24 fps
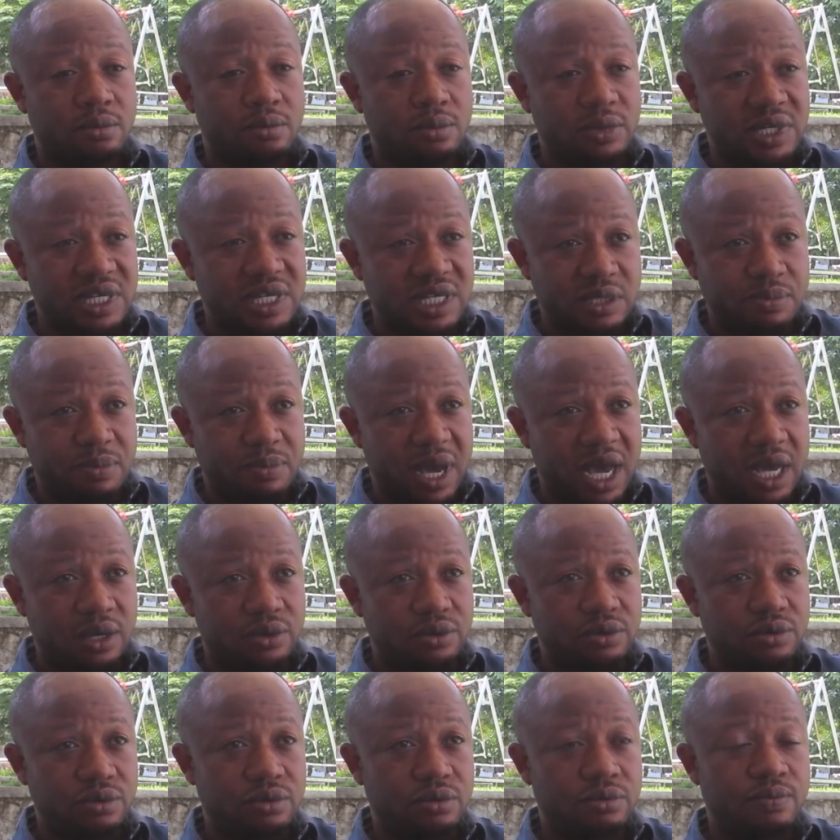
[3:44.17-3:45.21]

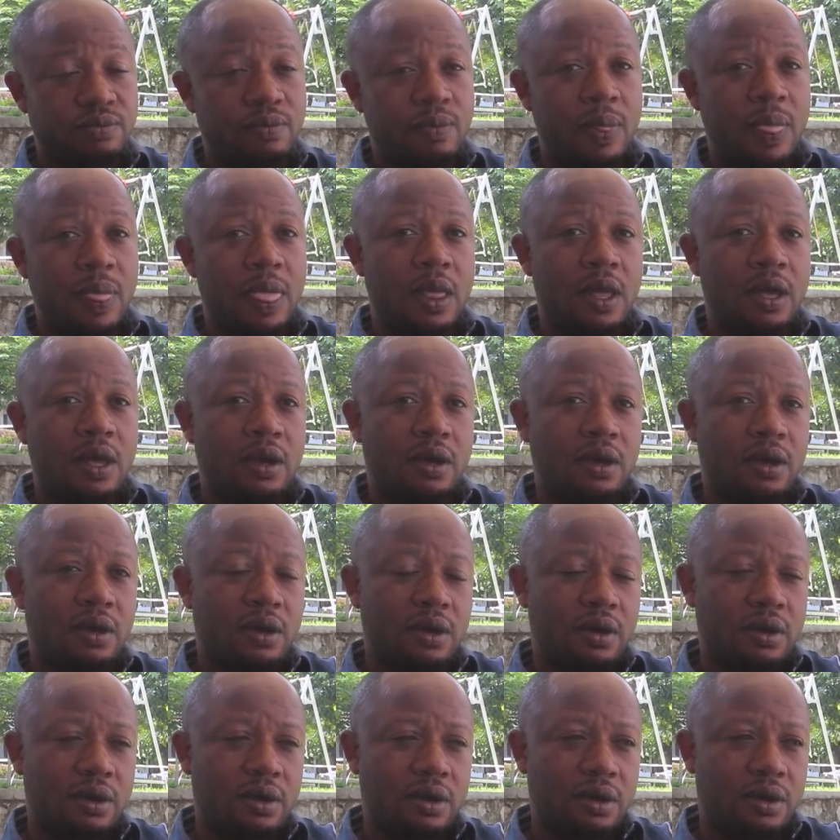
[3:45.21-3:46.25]
disparus,
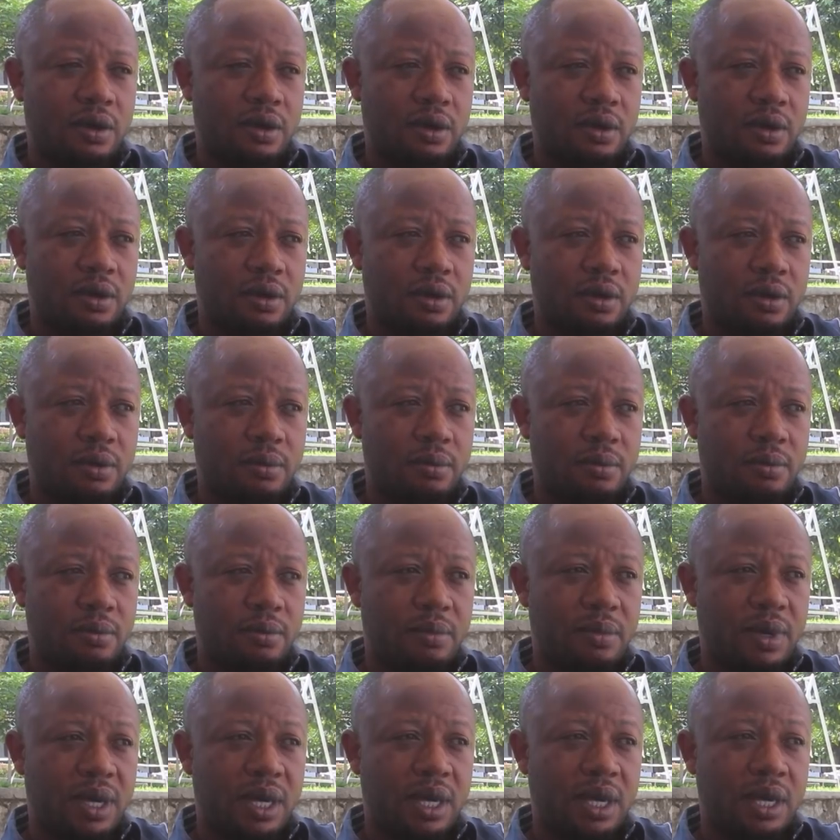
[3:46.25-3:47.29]
euh,
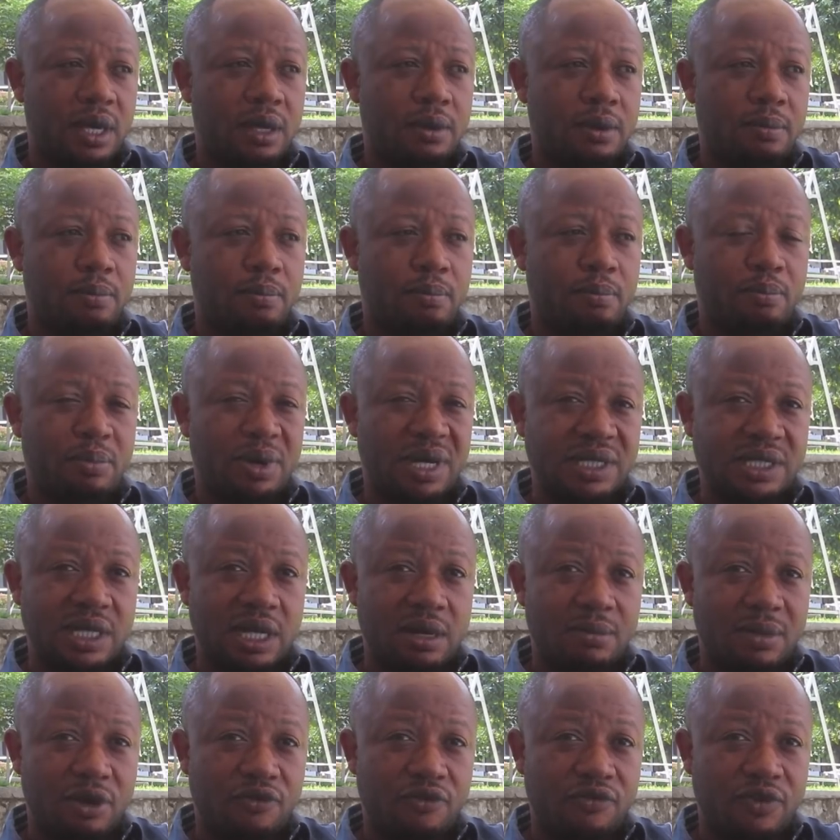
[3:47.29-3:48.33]
mais pas
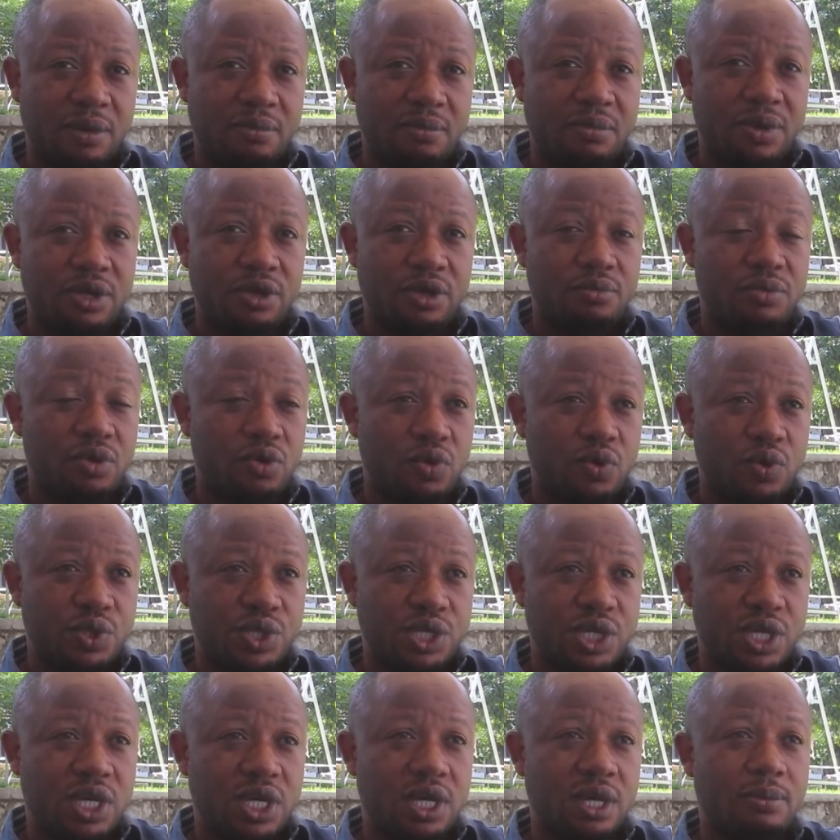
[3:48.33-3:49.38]
seulement aux familles
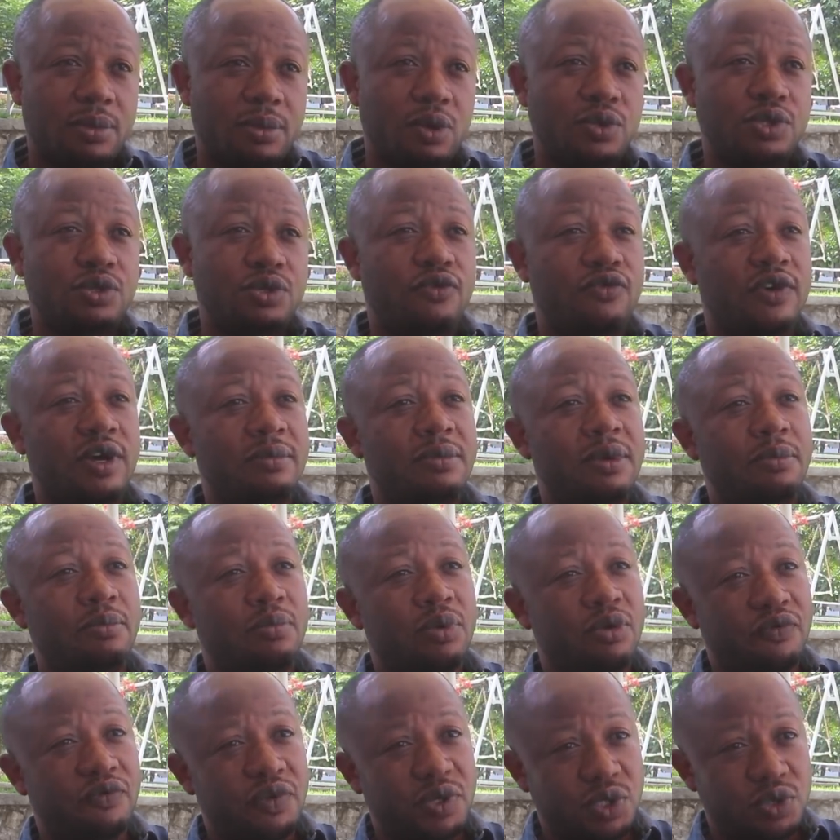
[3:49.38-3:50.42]
biologiques, mais aussi aux familles
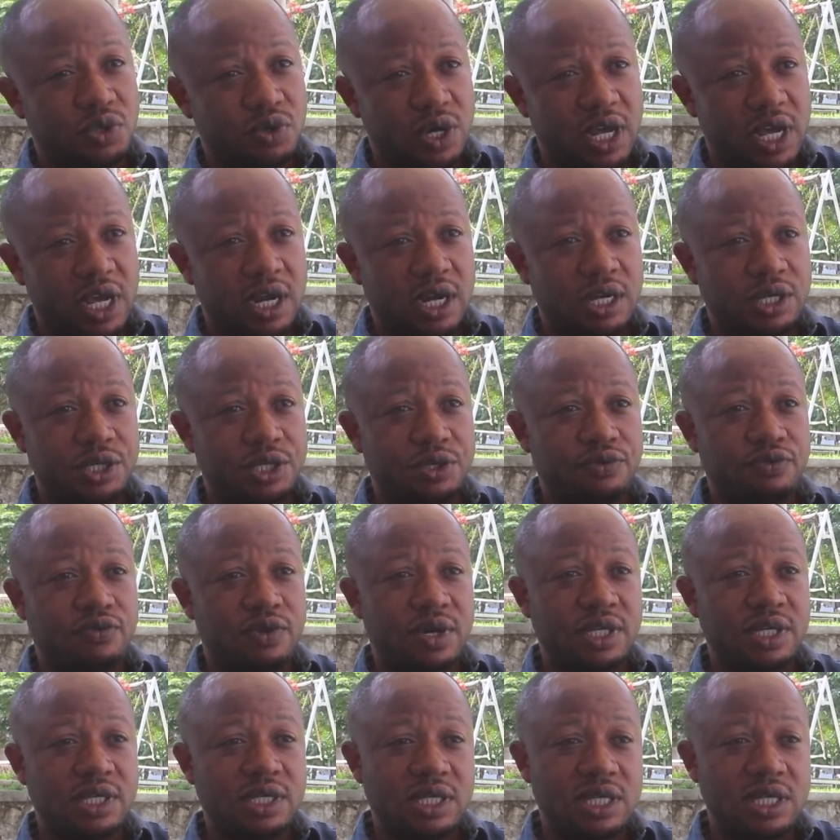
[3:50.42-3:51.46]
professionnelles. Je
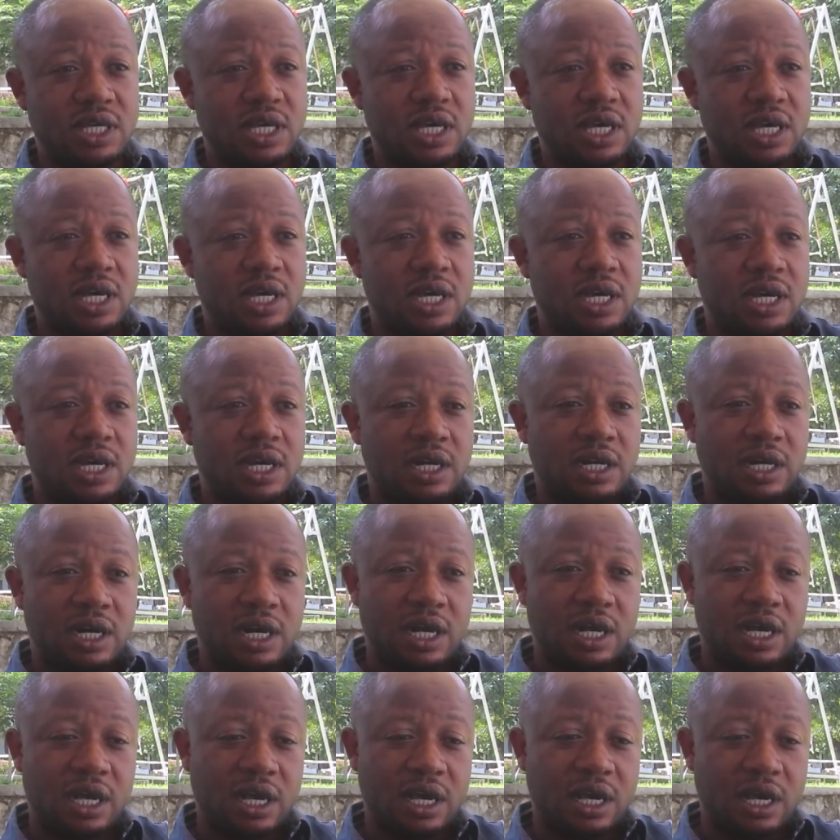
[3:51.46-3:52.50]
vois ici
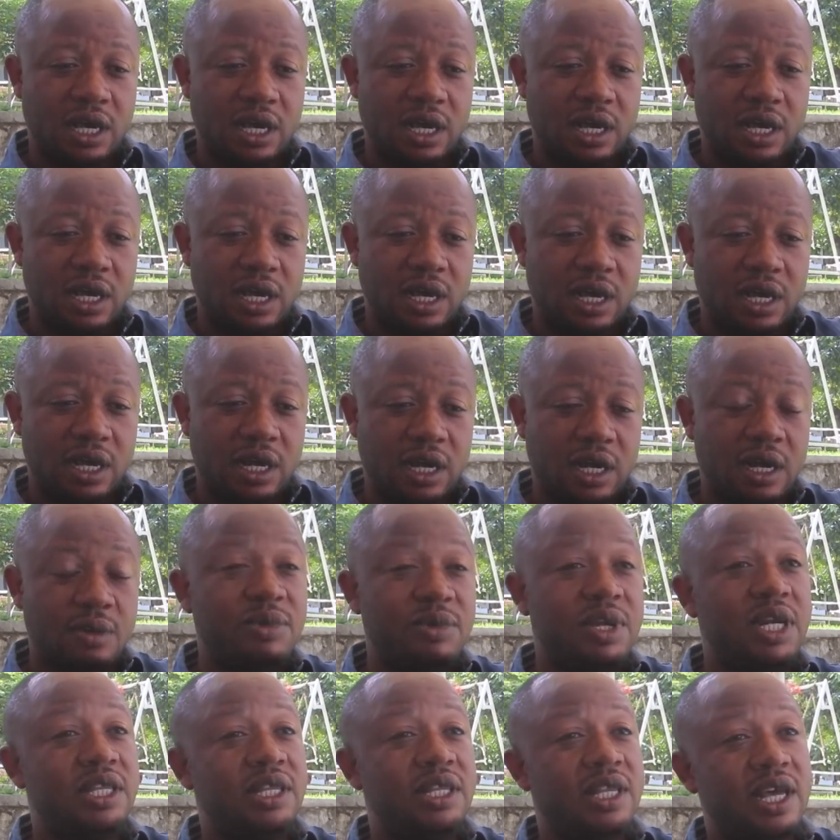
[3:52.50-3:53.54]
les
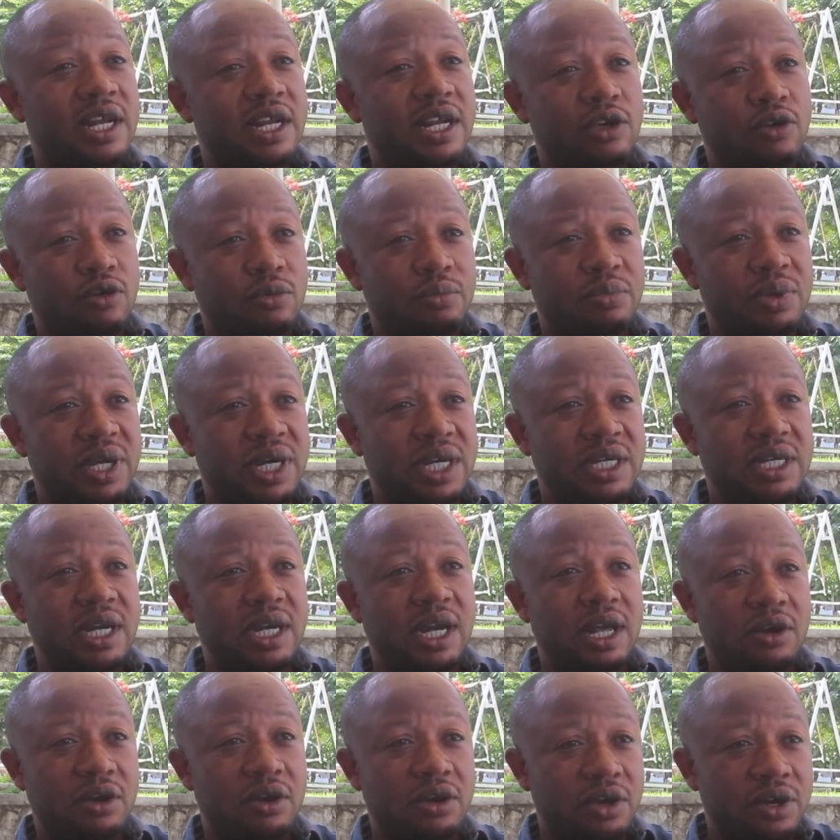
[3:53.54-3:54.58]
militaires qui ont perdu
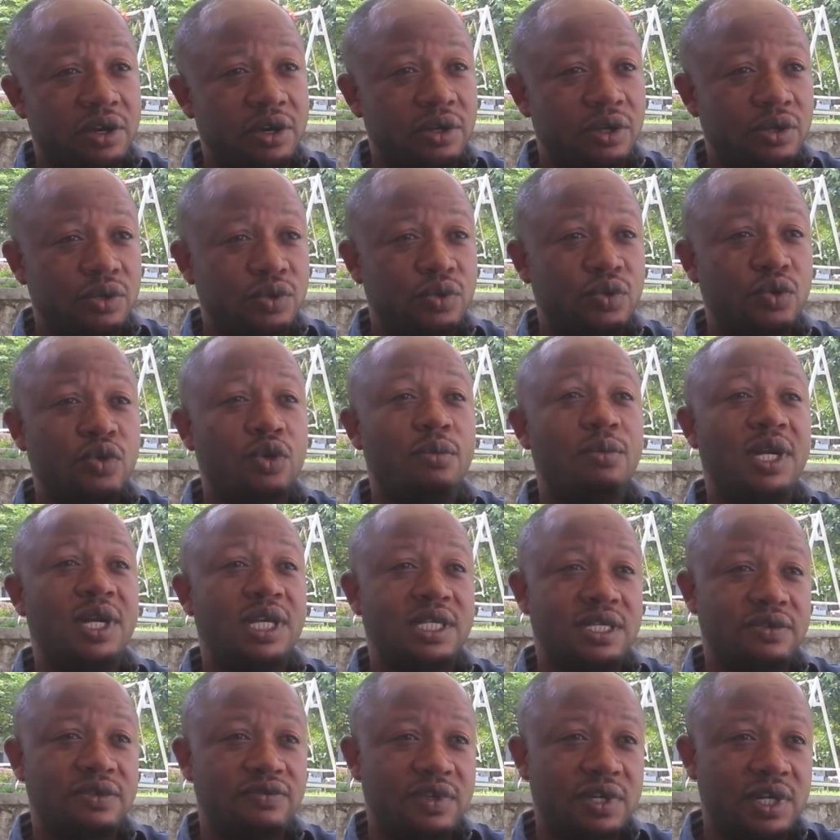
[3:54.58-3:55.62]
les leurs, tout comme les
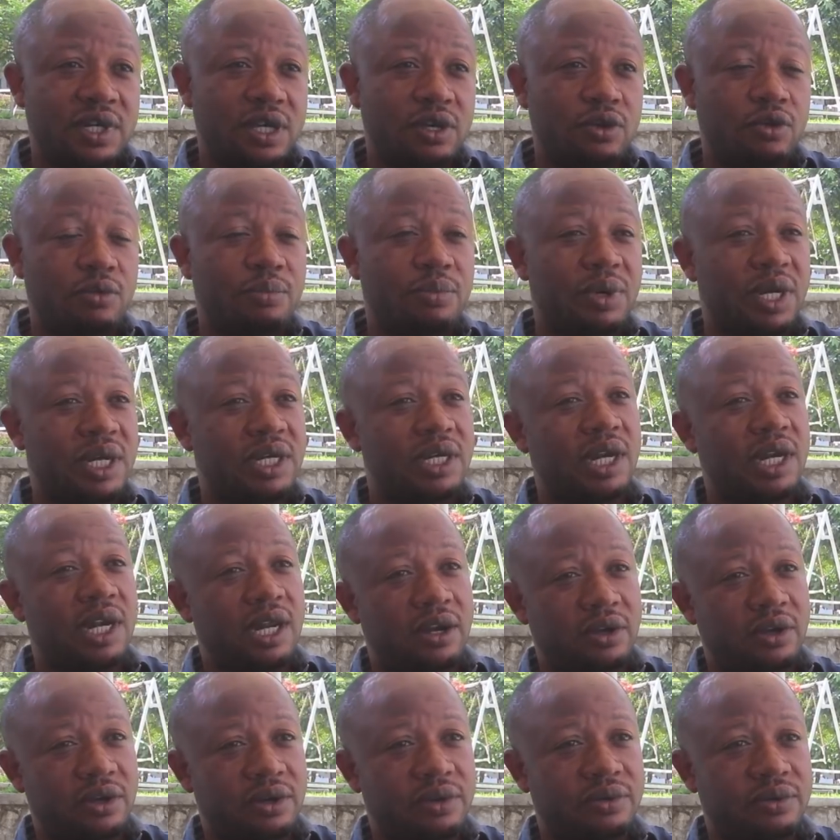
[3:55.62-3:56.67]
civils qui ont perdu les
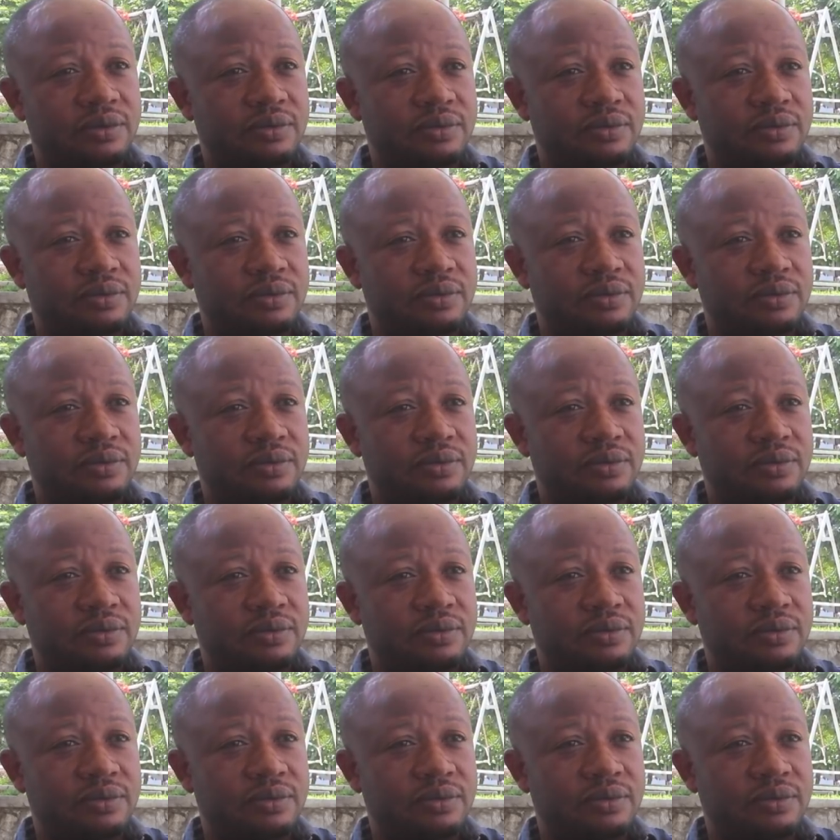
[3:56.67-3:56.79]
leurs.